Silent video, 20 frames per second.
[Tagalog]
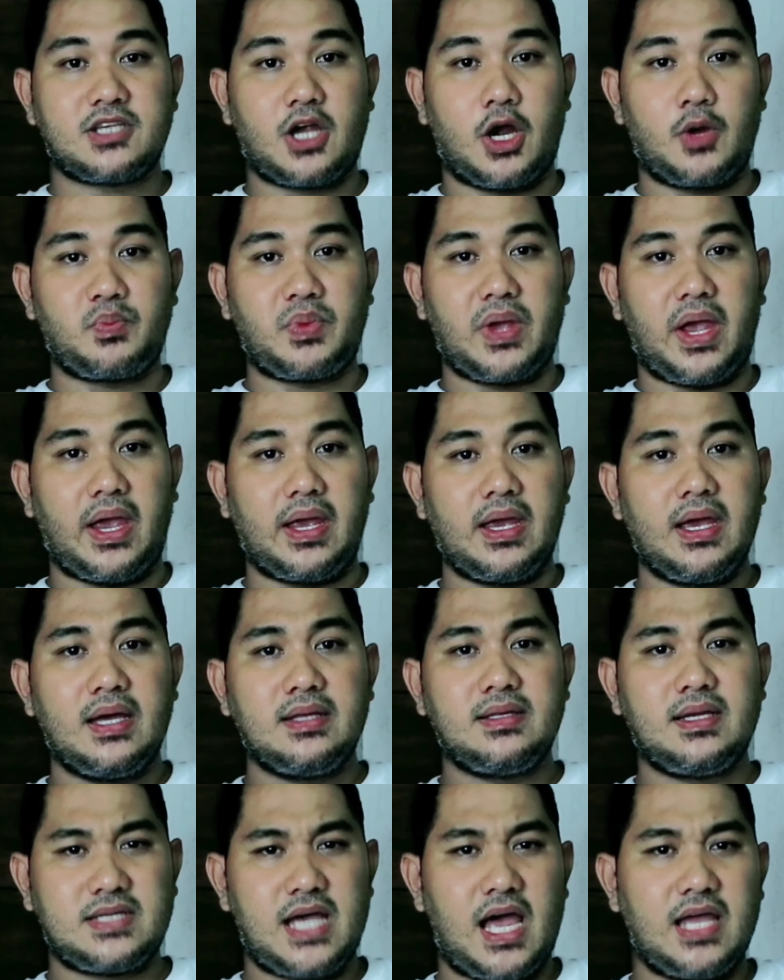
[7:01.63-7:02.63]
StarPay
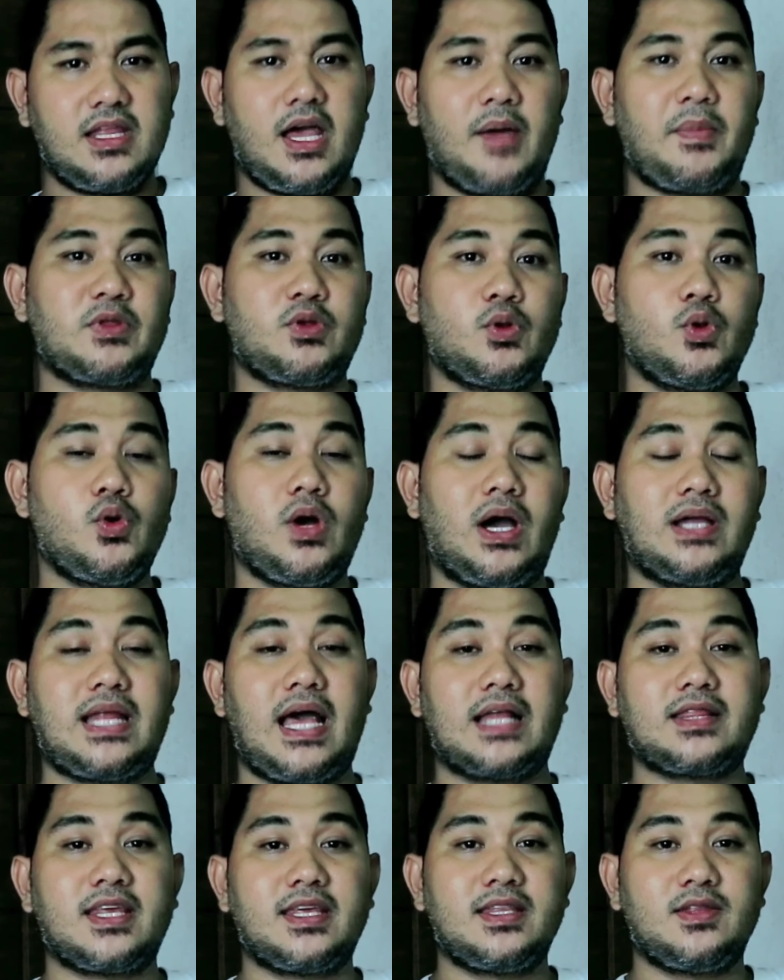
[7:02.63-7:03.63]
na sana matulungan
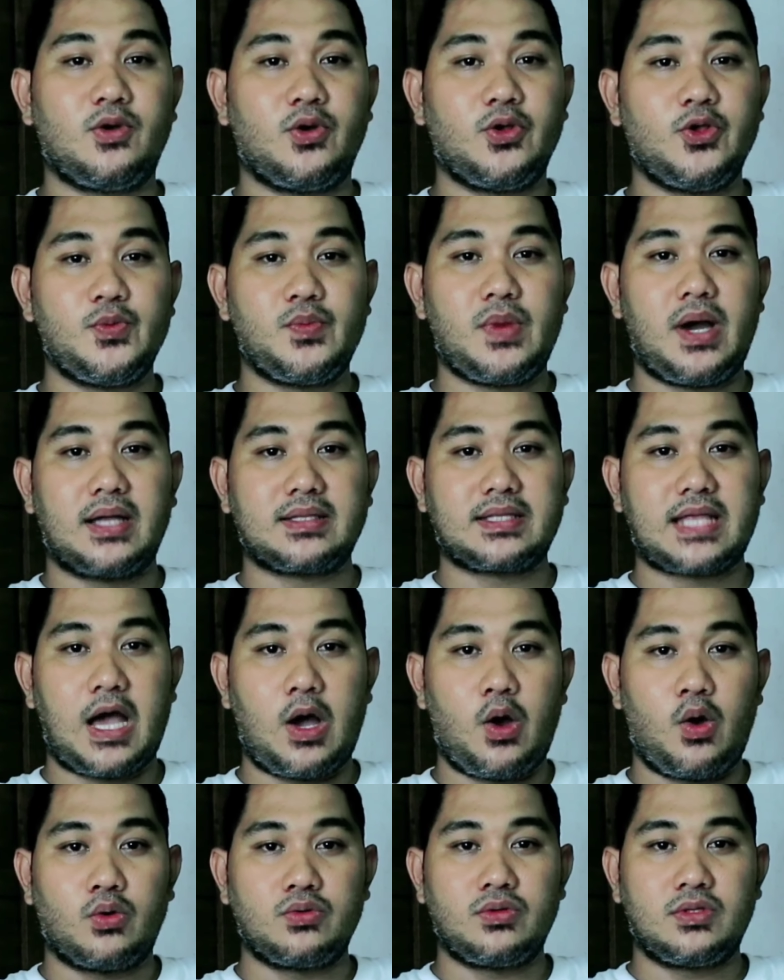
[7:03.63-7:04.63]
natin no, yung mga
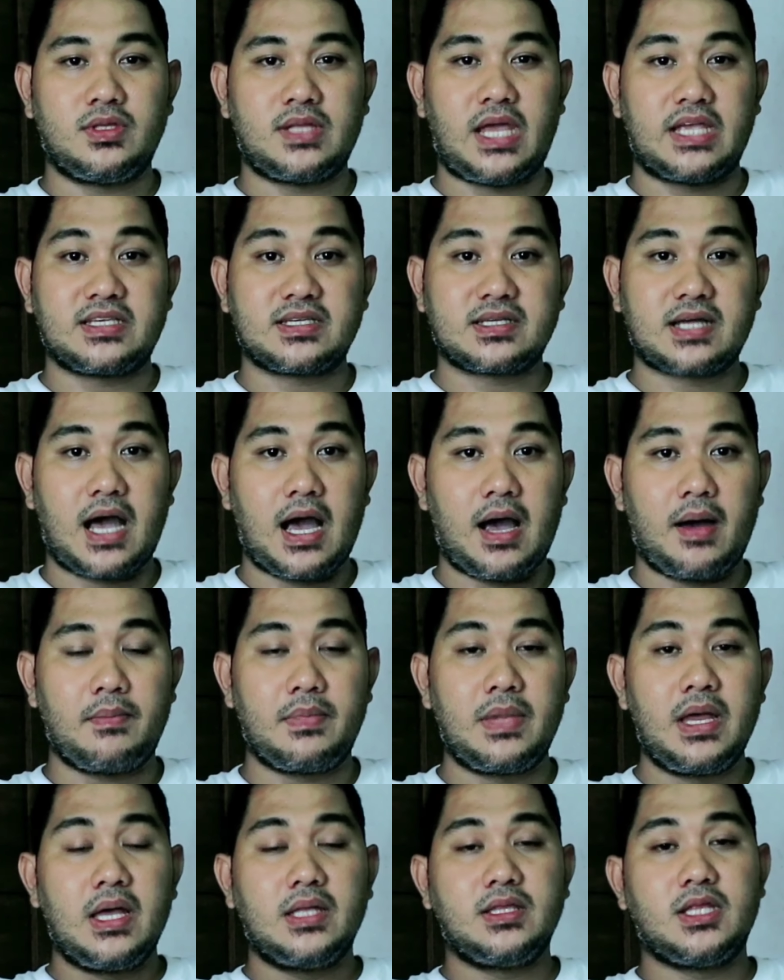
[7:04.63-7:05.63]
taong
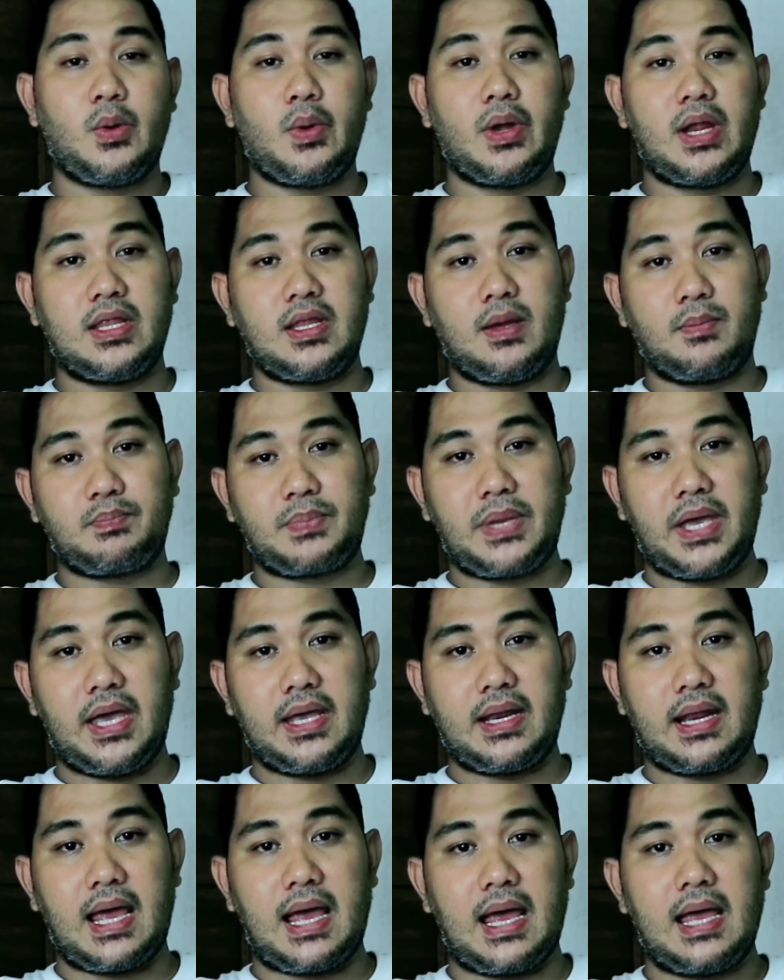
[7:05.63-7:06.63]
na-scam, nawala ng
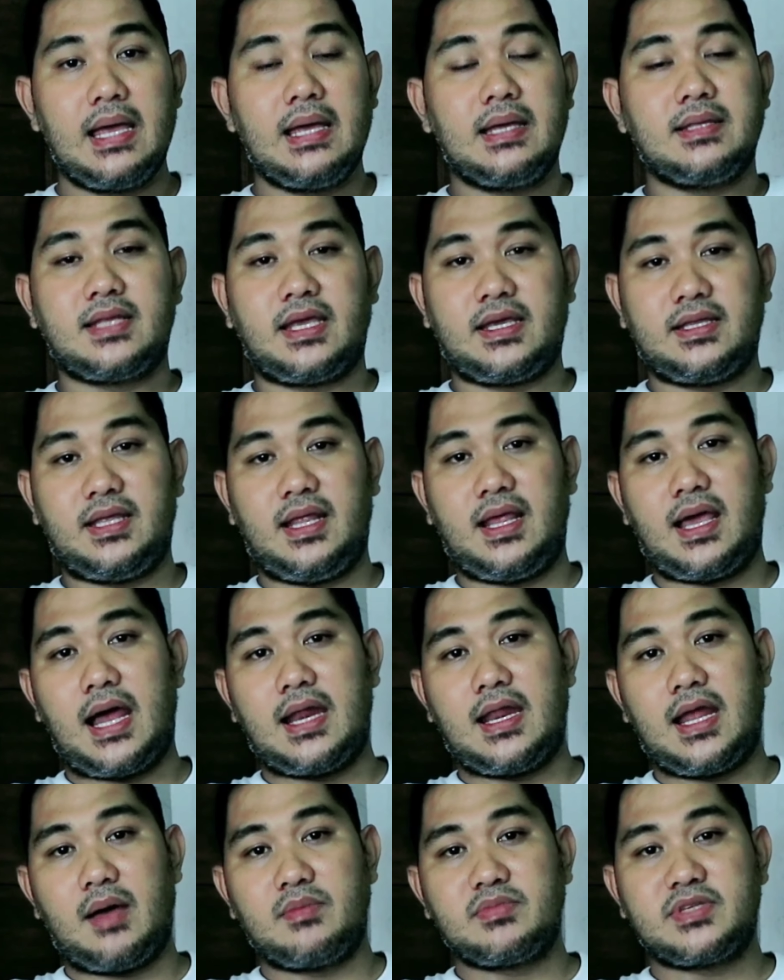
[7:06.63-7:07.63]
pera, na hindi
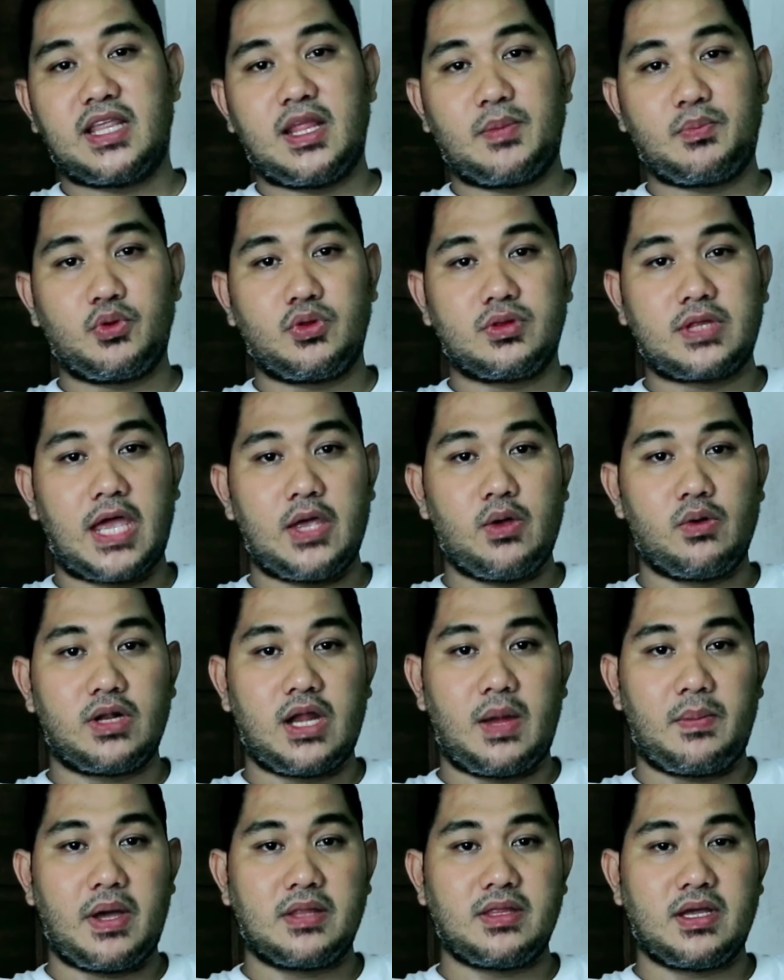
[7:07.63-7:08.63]
na alam saan napunta
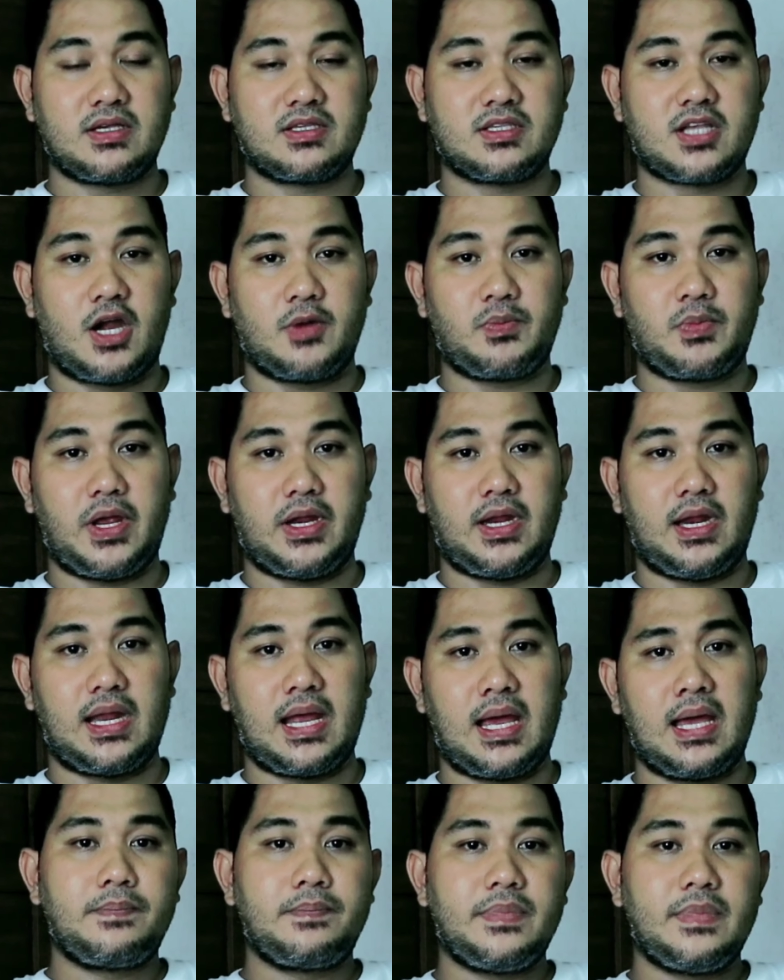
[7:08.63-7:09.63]
yung laman ng StarPay
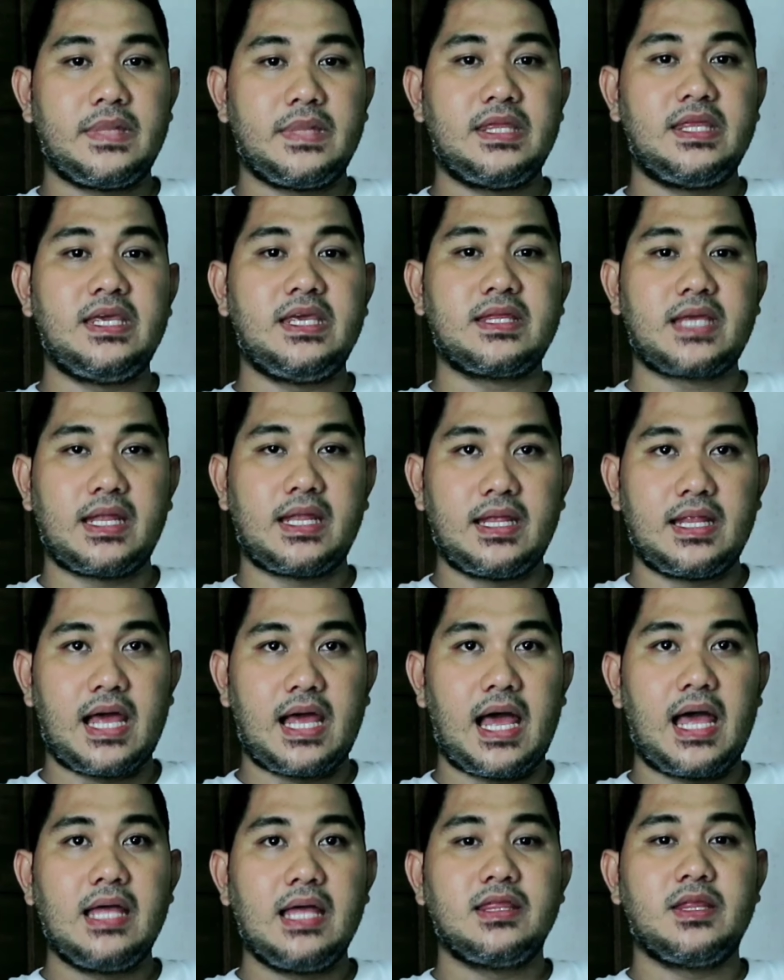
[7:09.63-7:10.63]
nila. Hinihintay
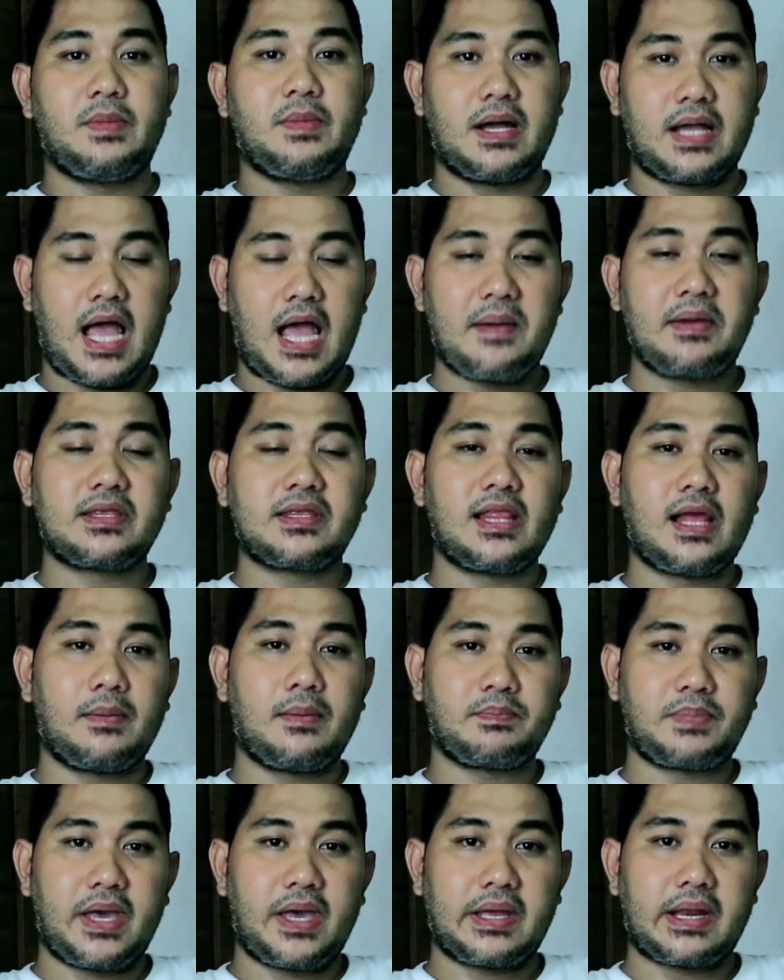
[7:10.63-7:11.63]
nila na magamit
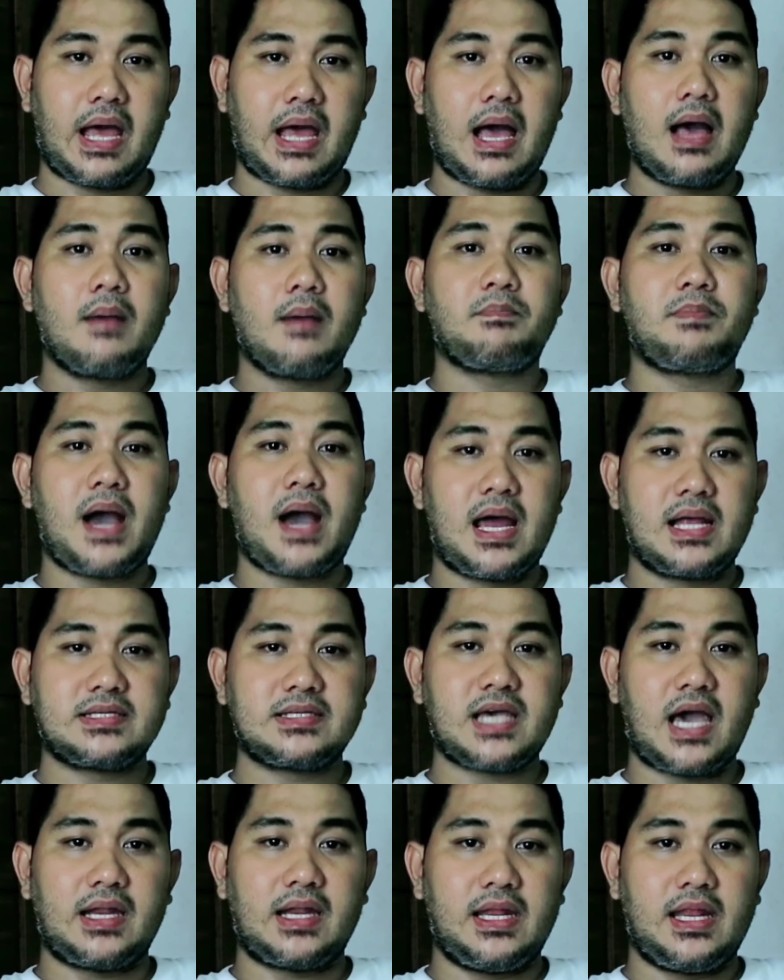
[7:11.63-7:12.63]
nila ang pera
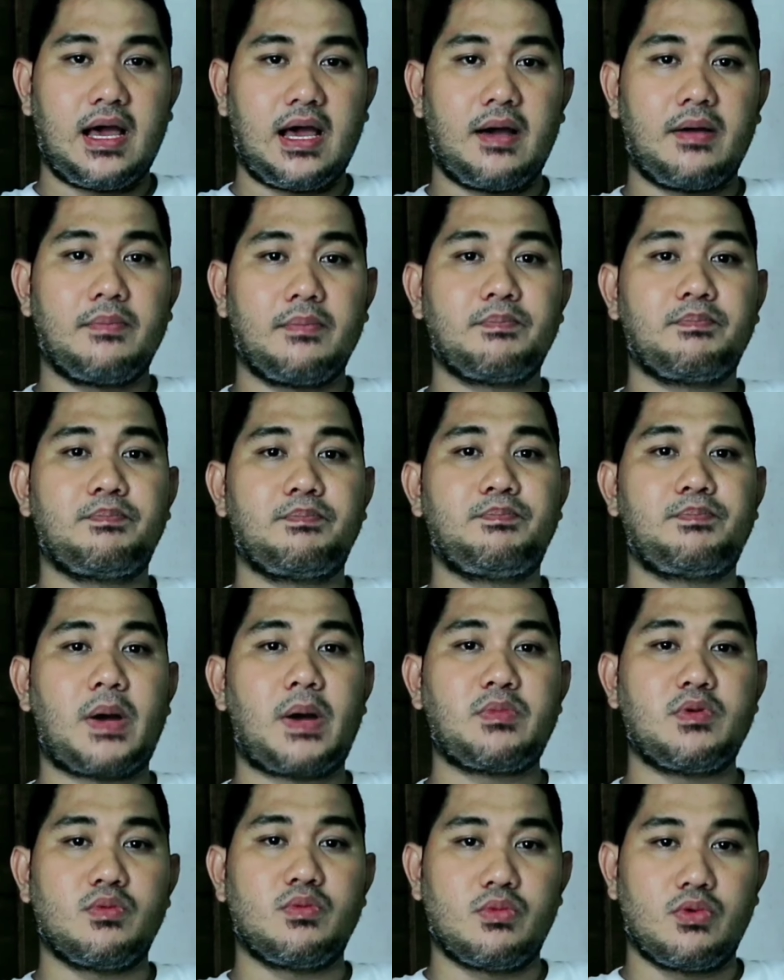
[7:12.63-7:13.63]
para sa kanilang
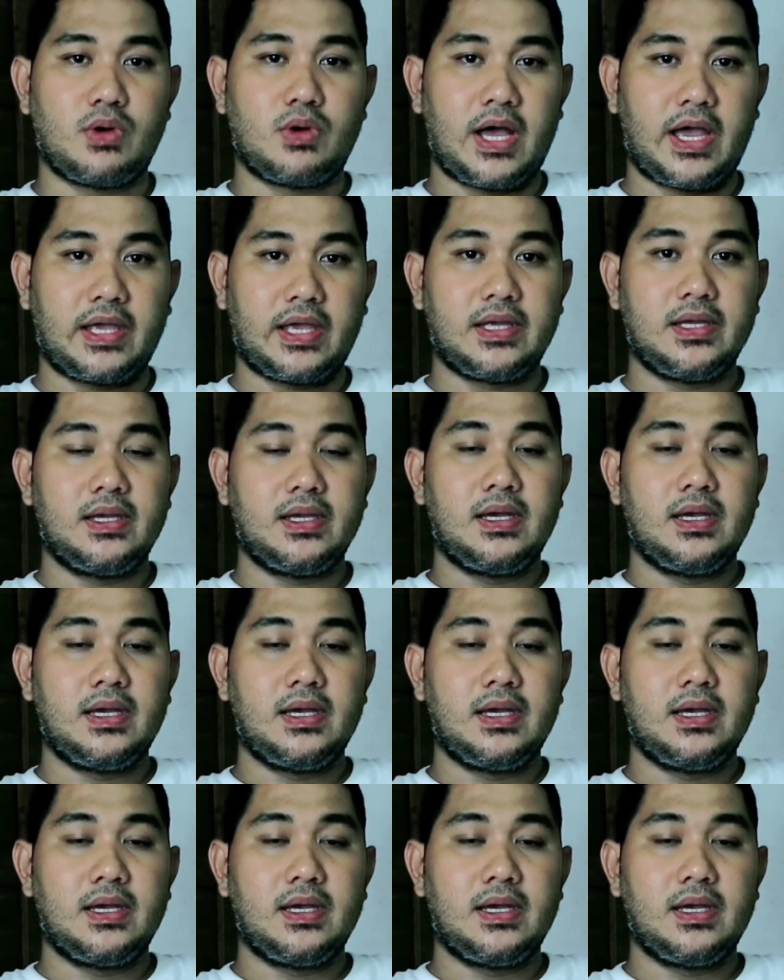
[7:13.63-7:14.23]
pamumuhay.